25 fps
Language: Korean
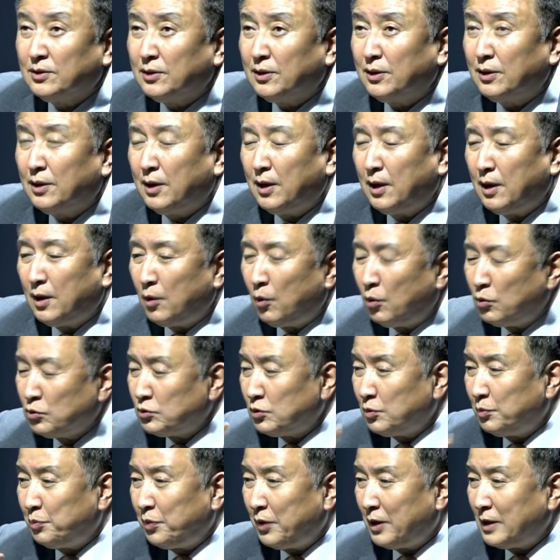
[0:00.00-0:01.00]
네.
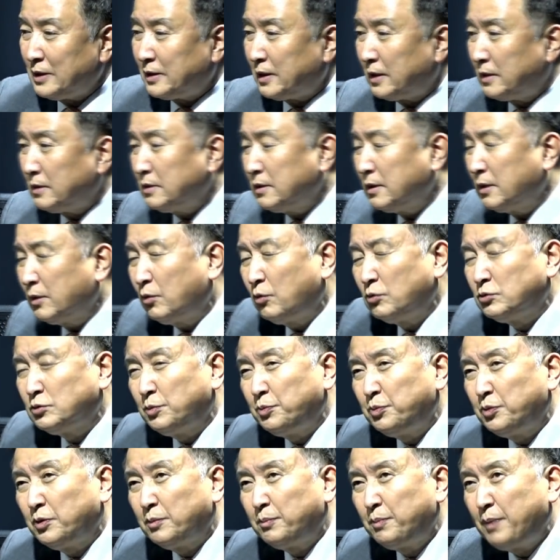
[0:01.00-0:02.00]
홍준표 할 때는
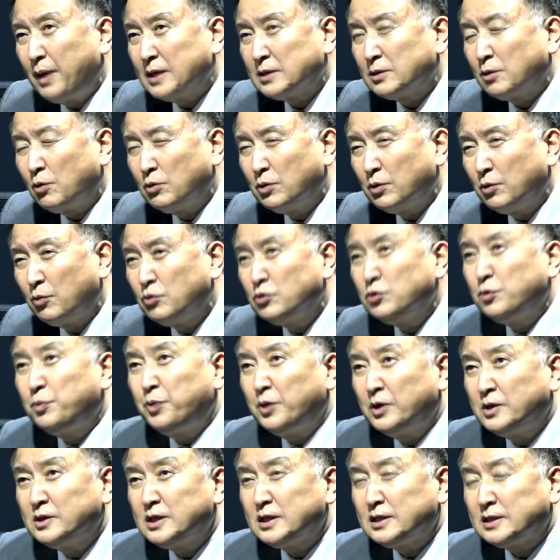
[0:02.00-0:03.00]
홍준표 빼서
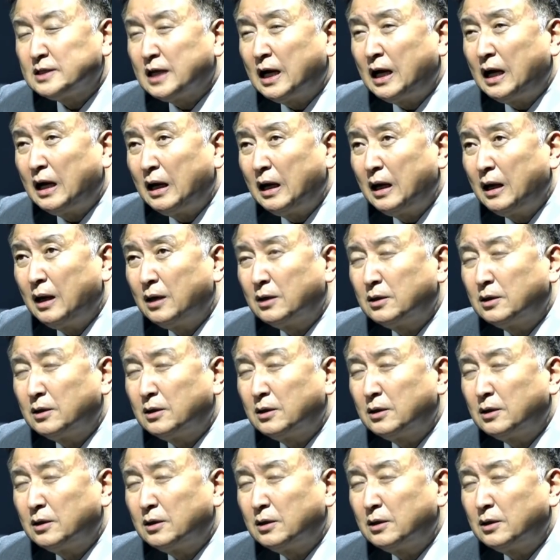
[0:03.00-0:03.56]
홍준표를 찍자. 음.